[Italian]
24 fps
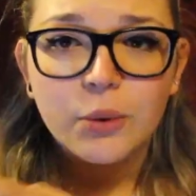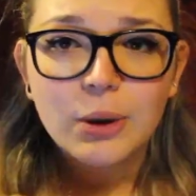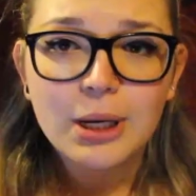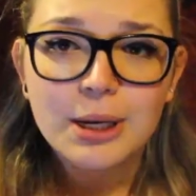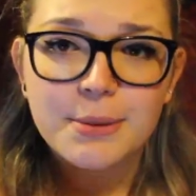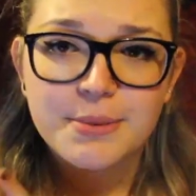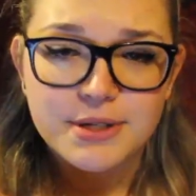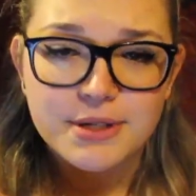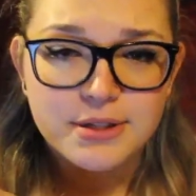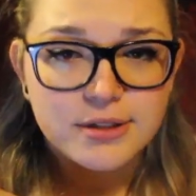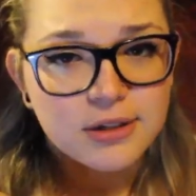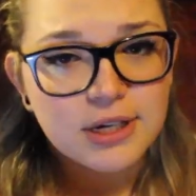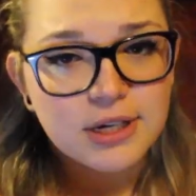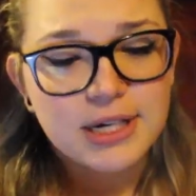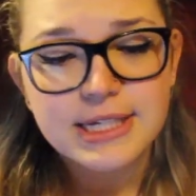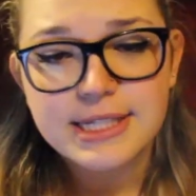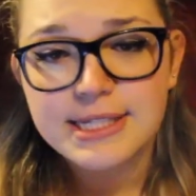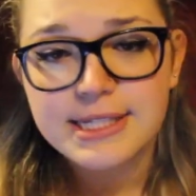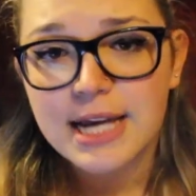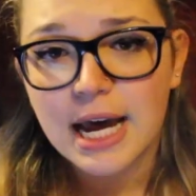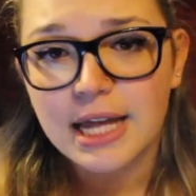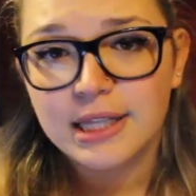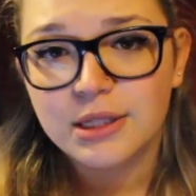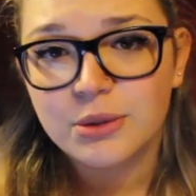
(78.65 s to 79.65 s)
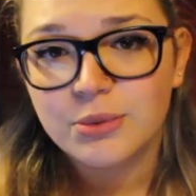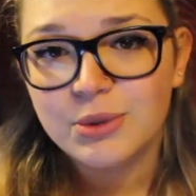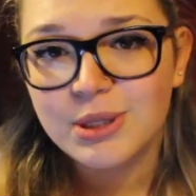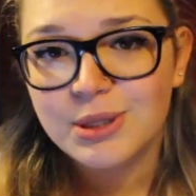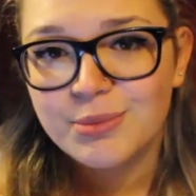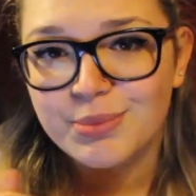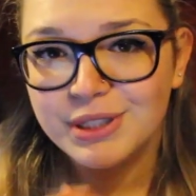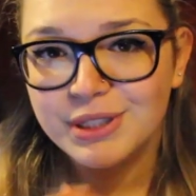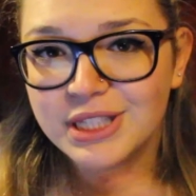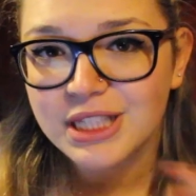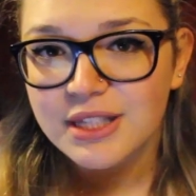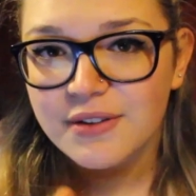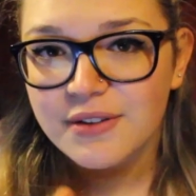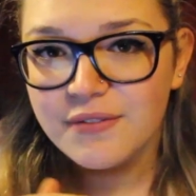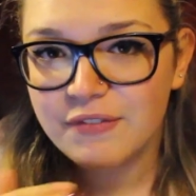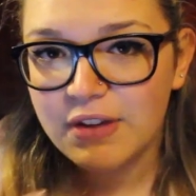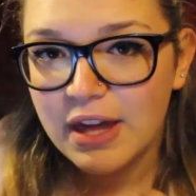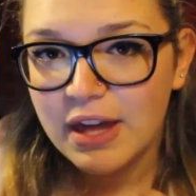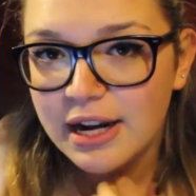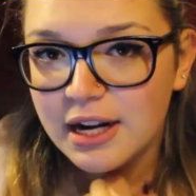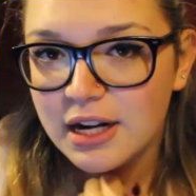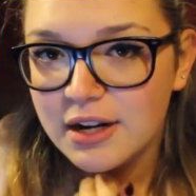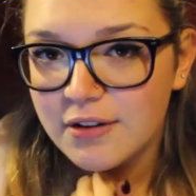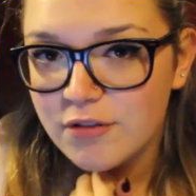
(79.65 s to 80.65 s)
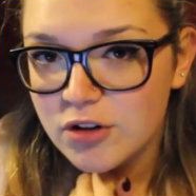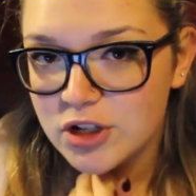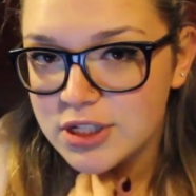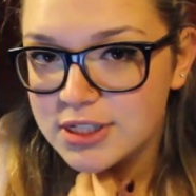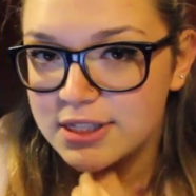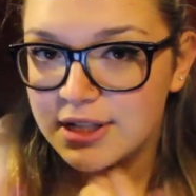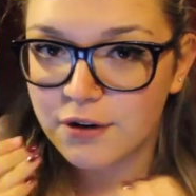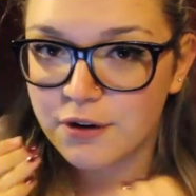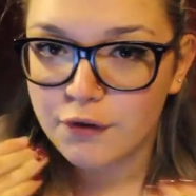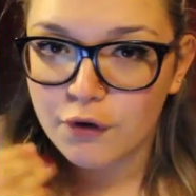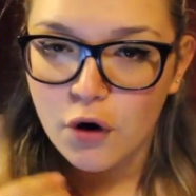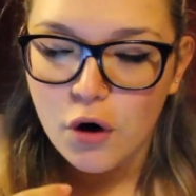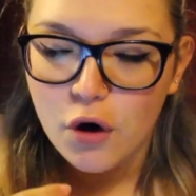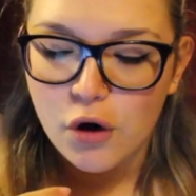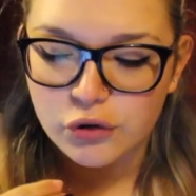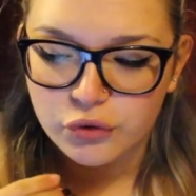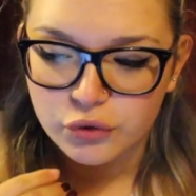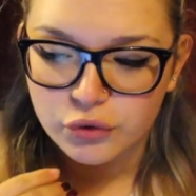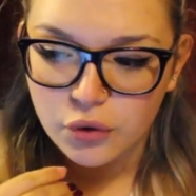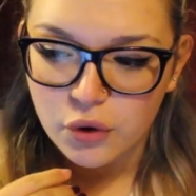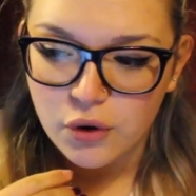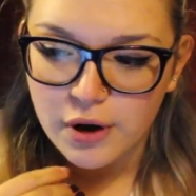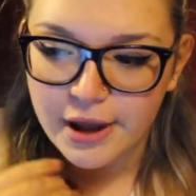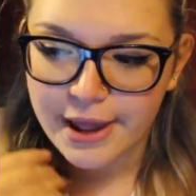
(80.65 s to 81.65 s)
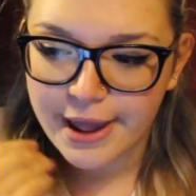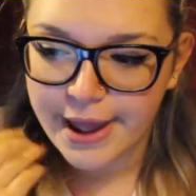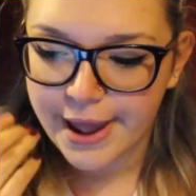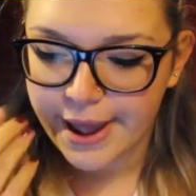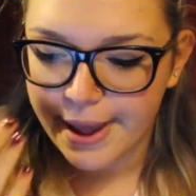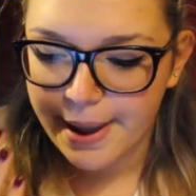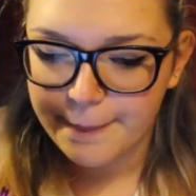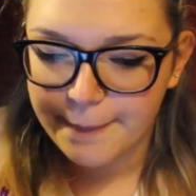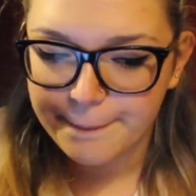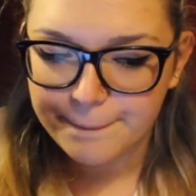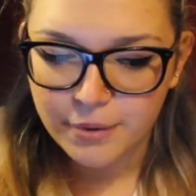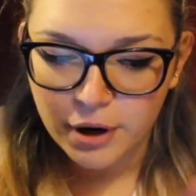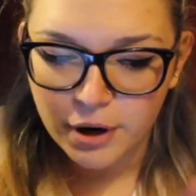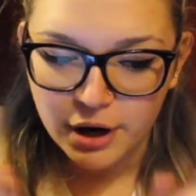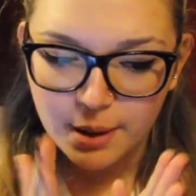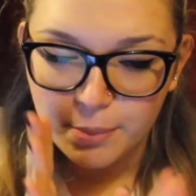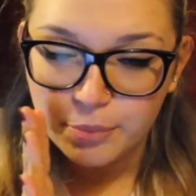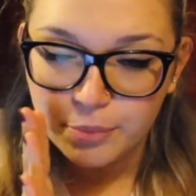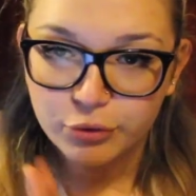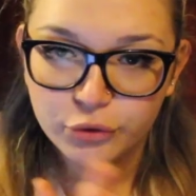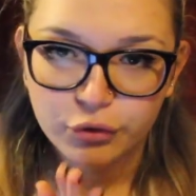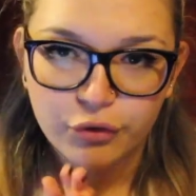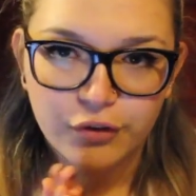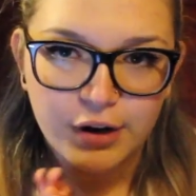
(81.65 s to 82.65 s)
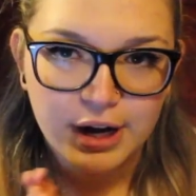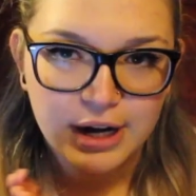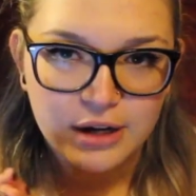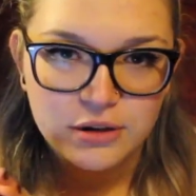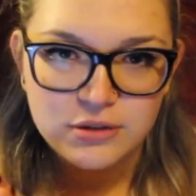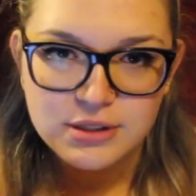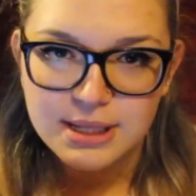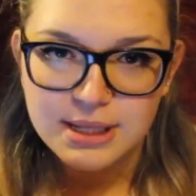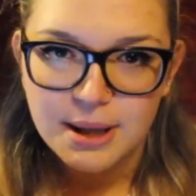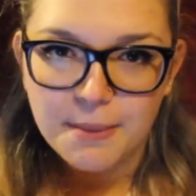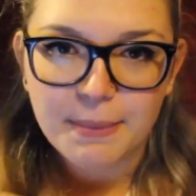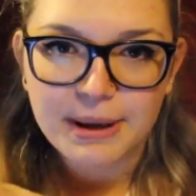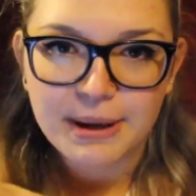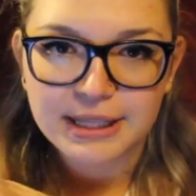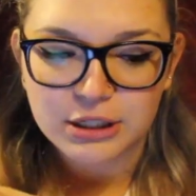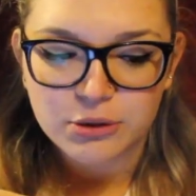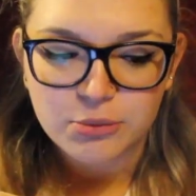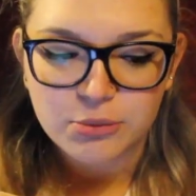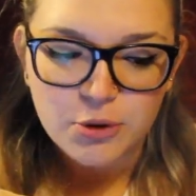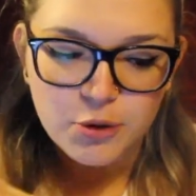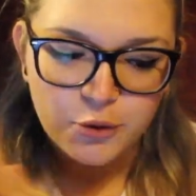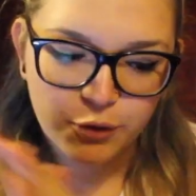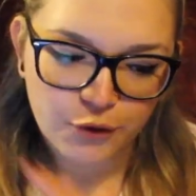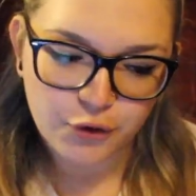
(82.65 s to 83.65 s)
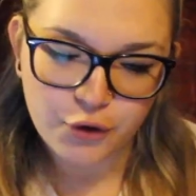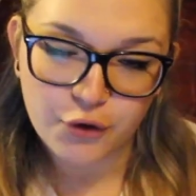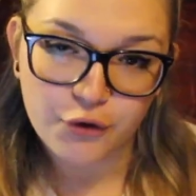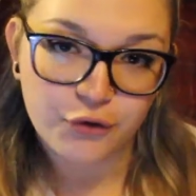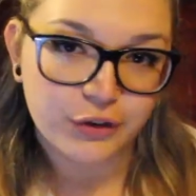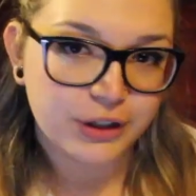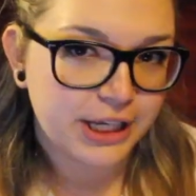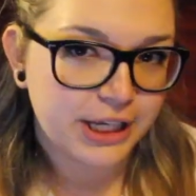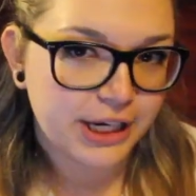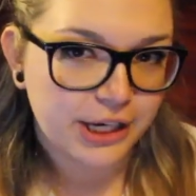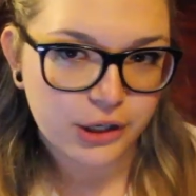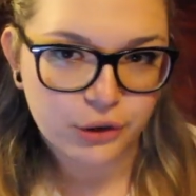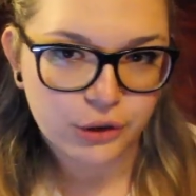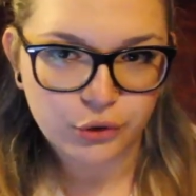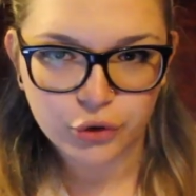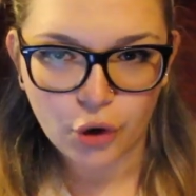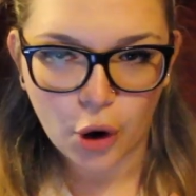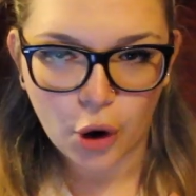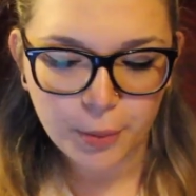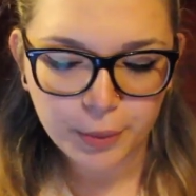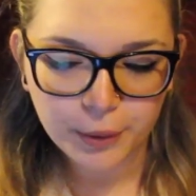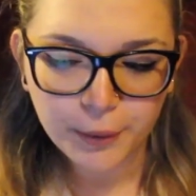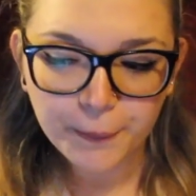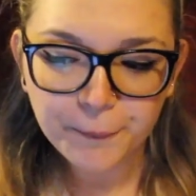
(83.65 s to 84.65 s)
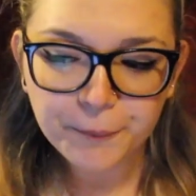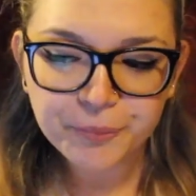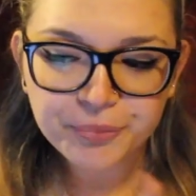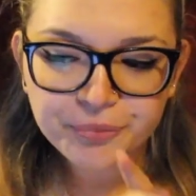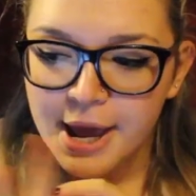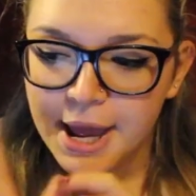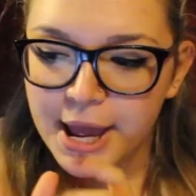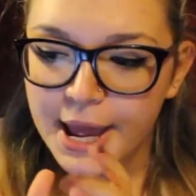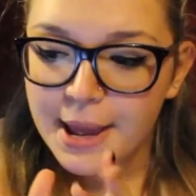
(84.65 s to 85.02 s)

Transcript: Quelli personalizzati, quindi potete inviare le vostre foto e poi appunto verranno stampate come vi farò vedere io dopo.